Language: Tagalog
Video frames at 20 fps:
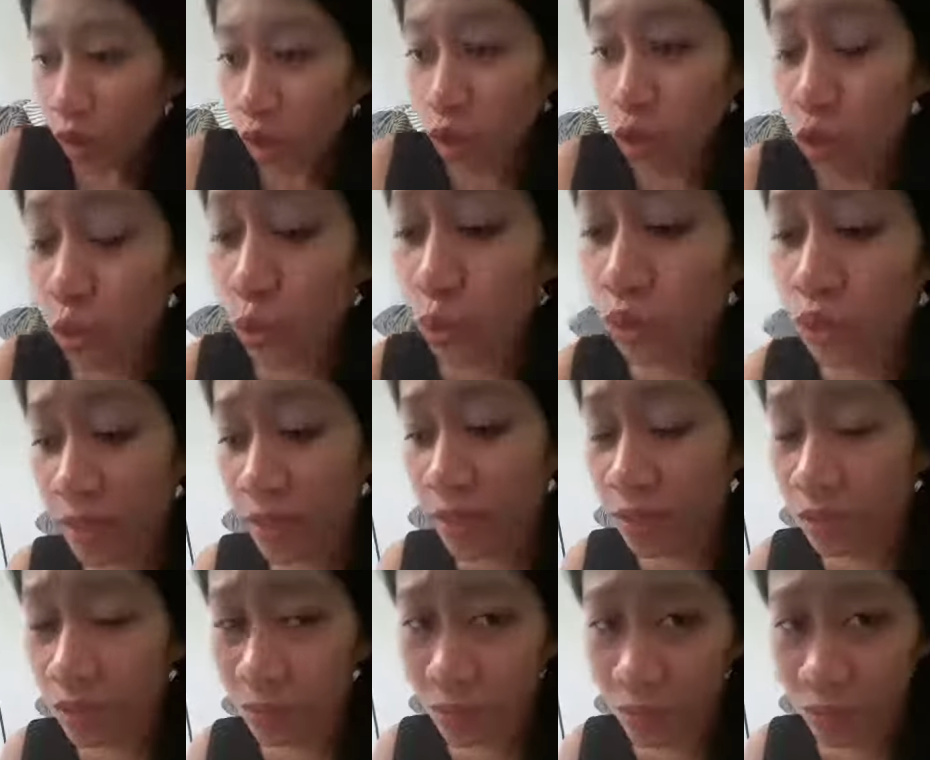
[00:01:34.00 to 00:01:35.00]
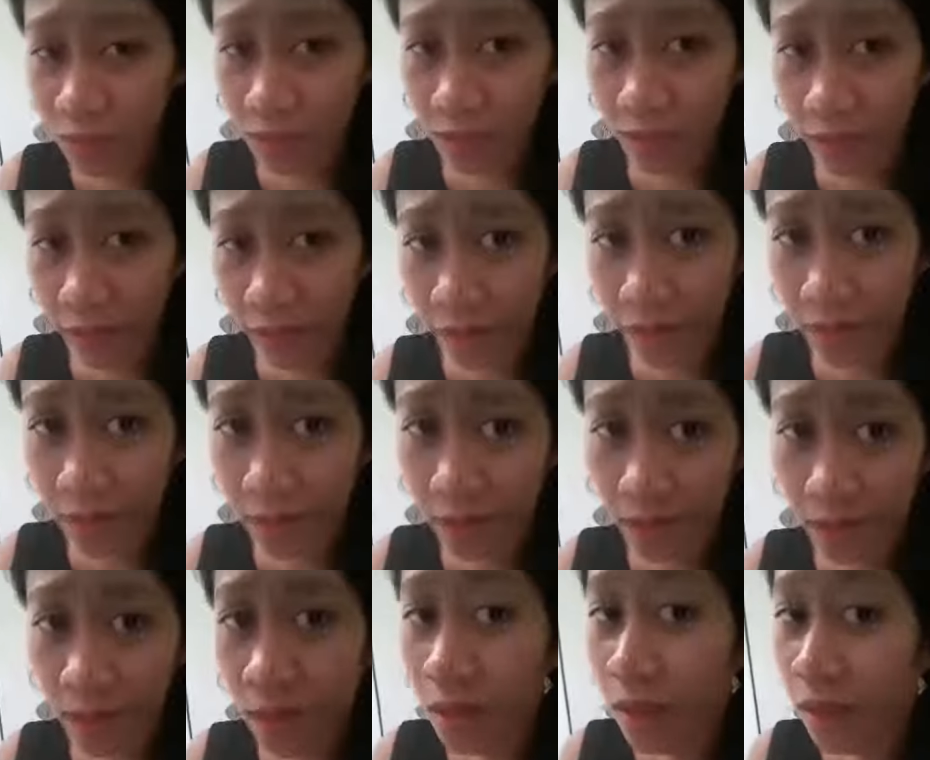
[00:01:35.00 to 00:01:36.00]
So, nung sa x-ray machine, guys,
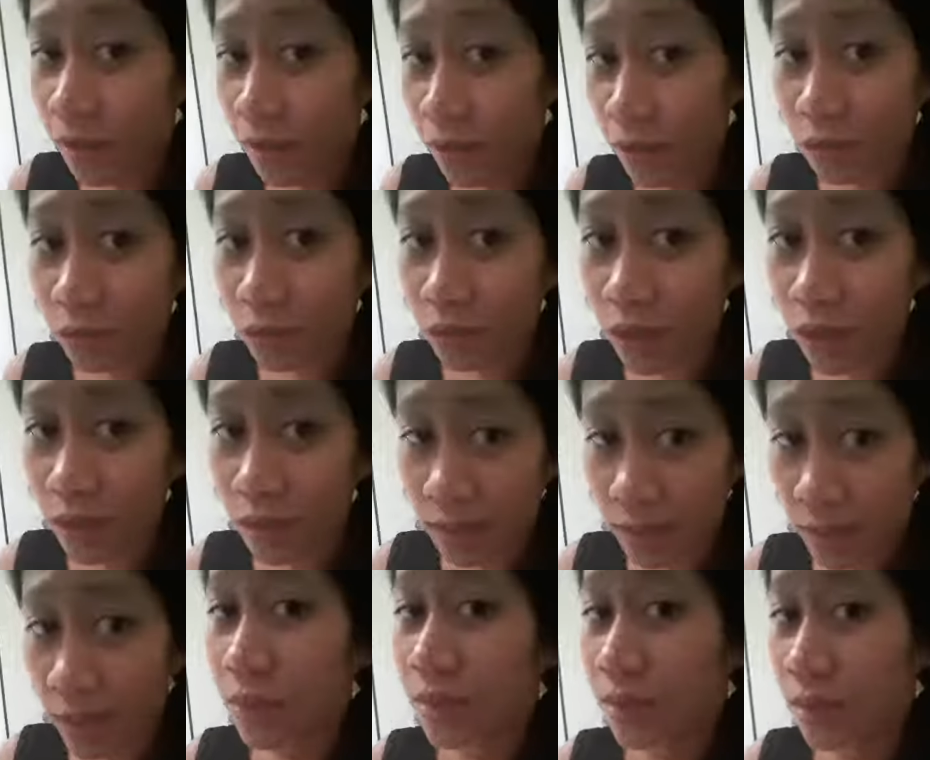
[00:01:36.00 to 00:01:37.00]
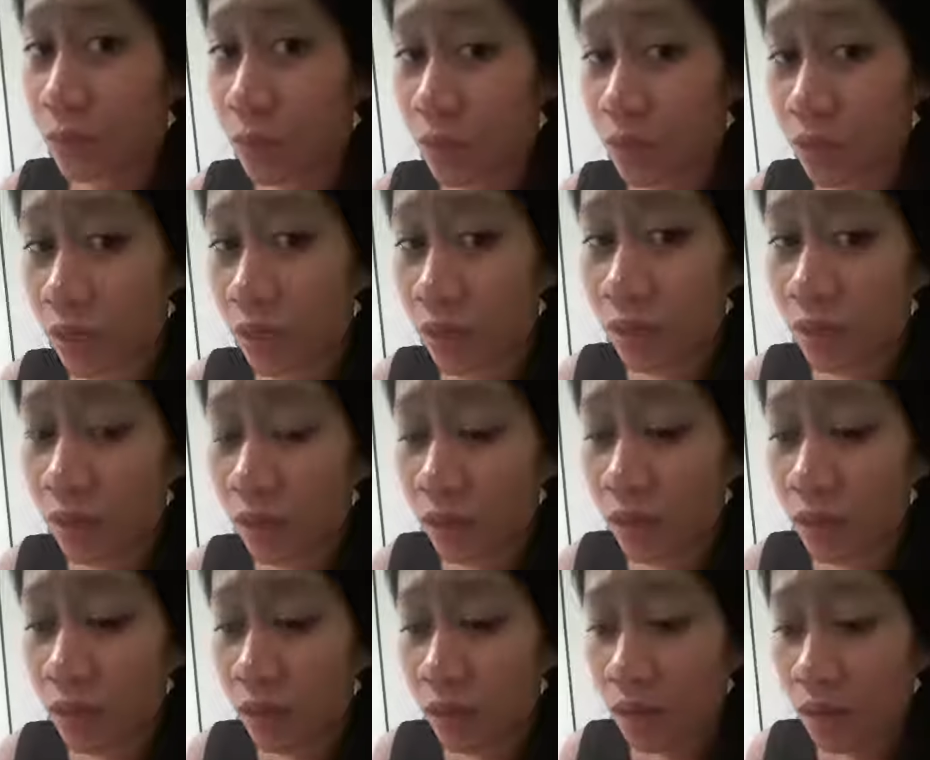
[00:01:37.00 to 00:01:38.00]
ito na sa x-ray machine,
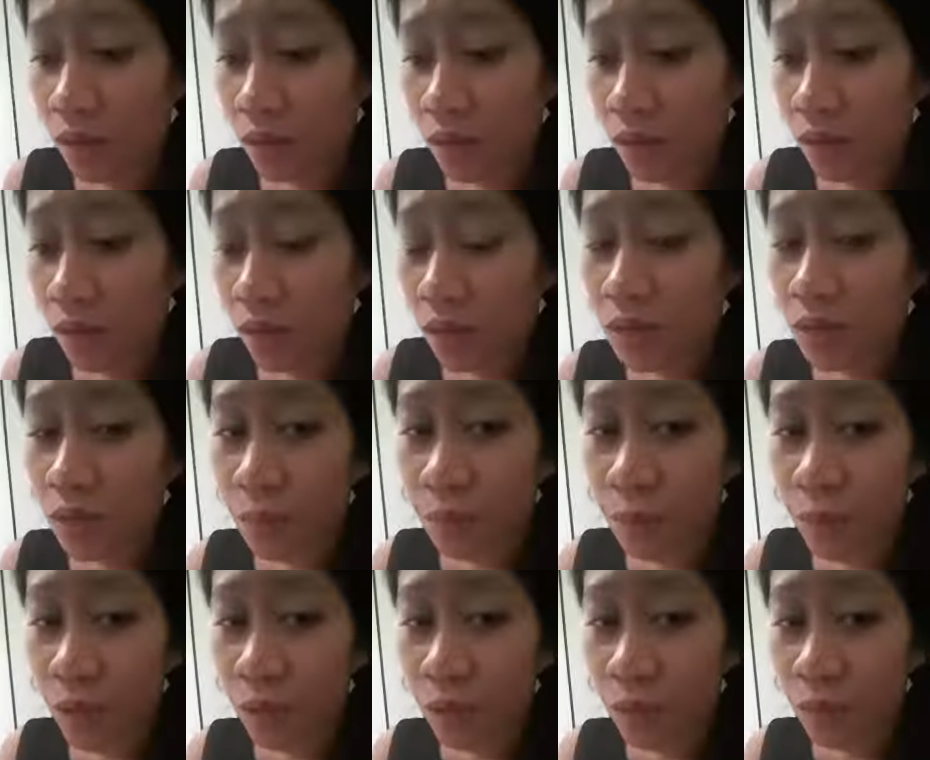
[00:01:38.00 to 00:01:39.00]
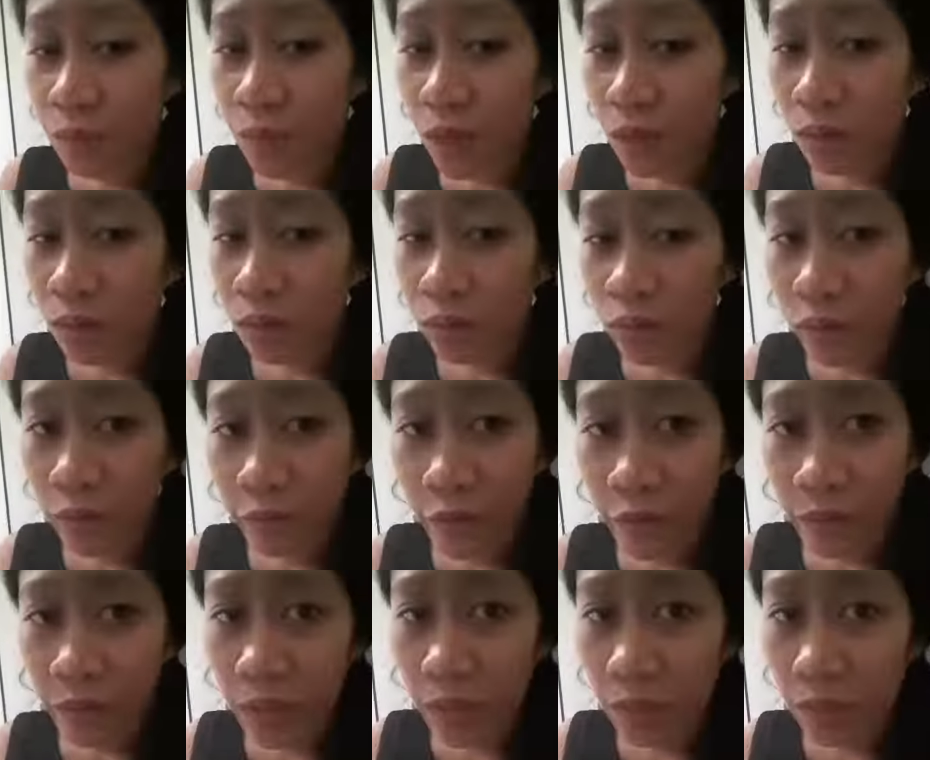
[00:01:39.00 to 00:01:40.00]
eh, syempre yung bag ko,
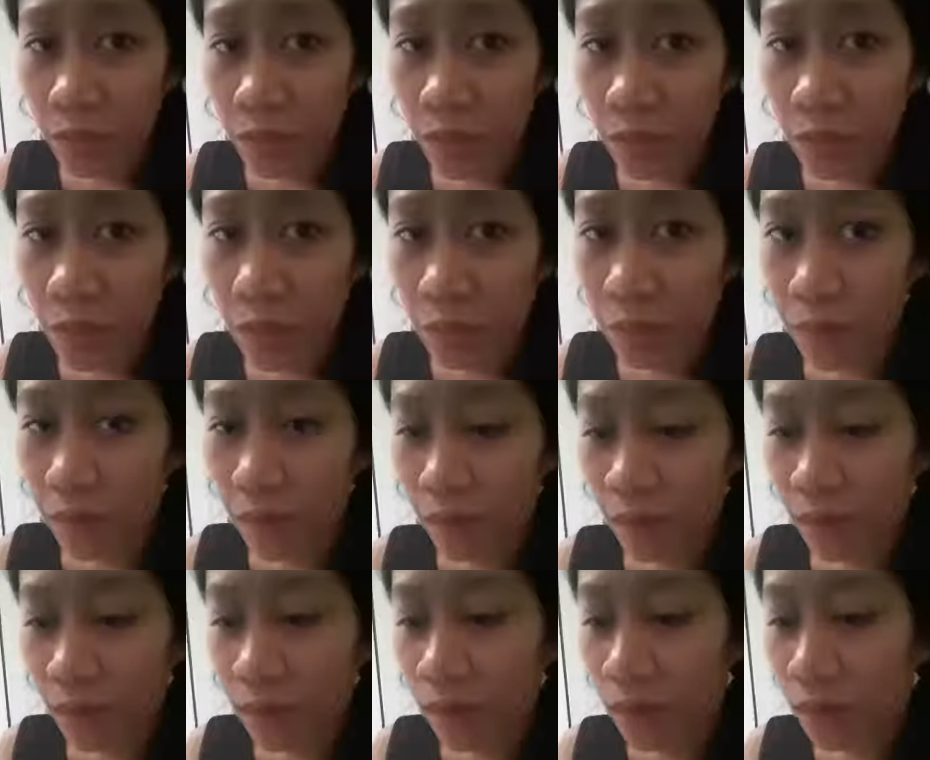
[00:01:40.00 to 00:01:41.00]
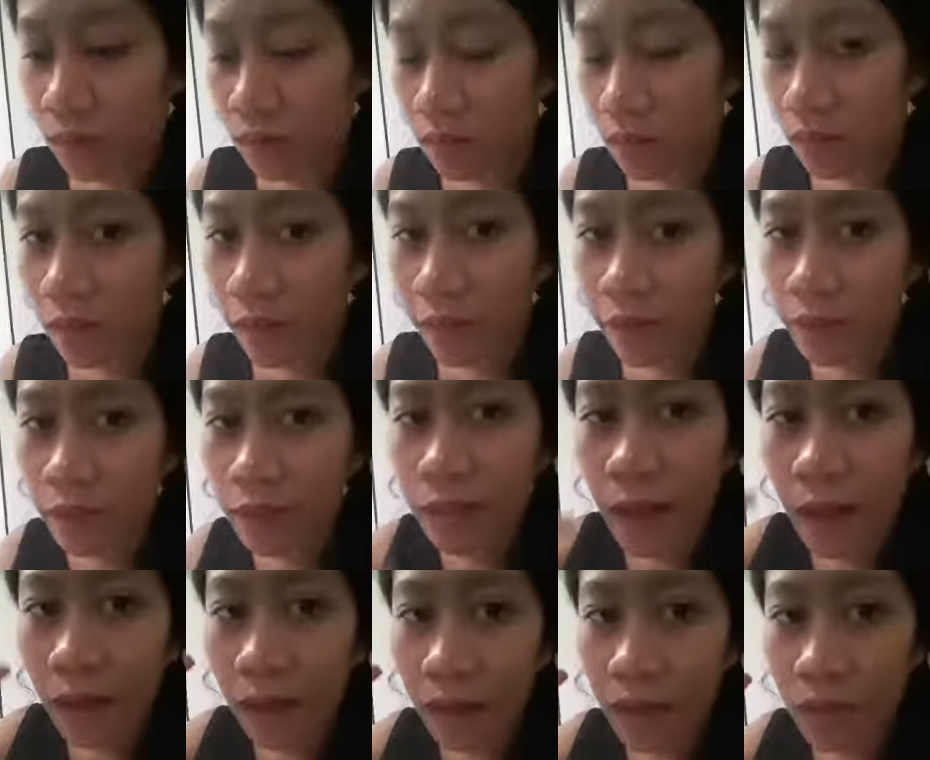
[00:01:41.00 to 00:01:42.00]
25 kilos, ba diba, ang bigat. Laki ng
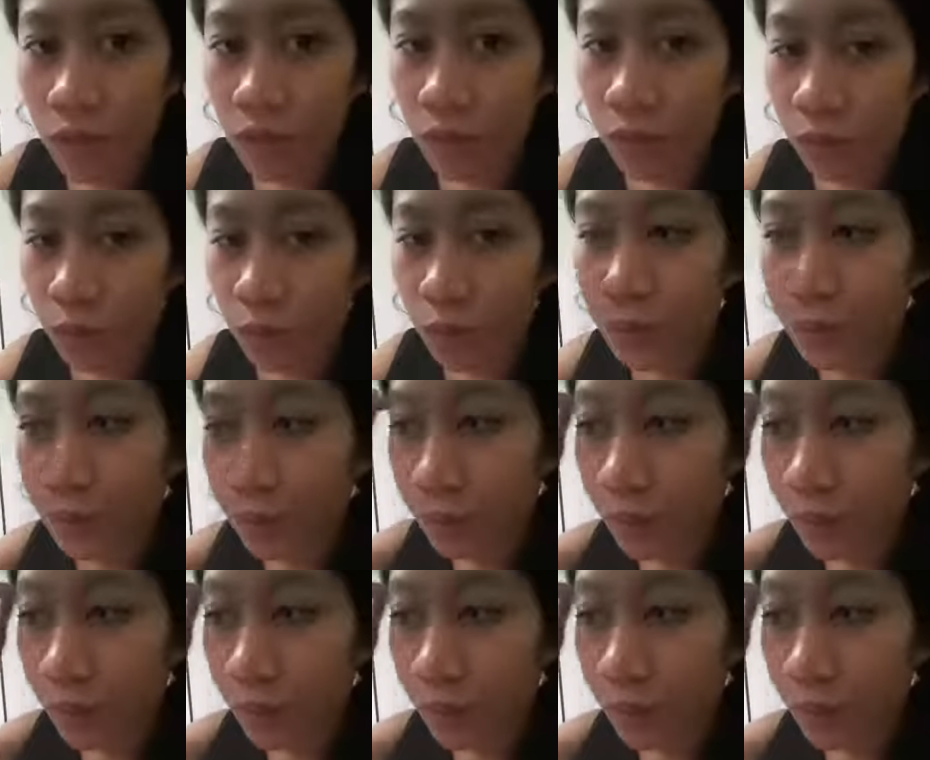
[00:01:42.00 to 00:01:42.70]
luggage ko.